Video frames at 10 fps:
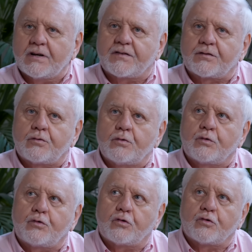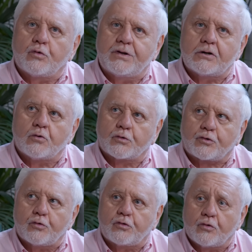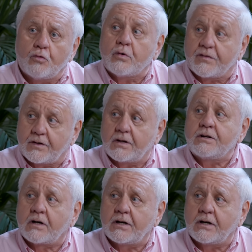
Est-ce que ce sont des constructions Ou est-ce qu'il y a une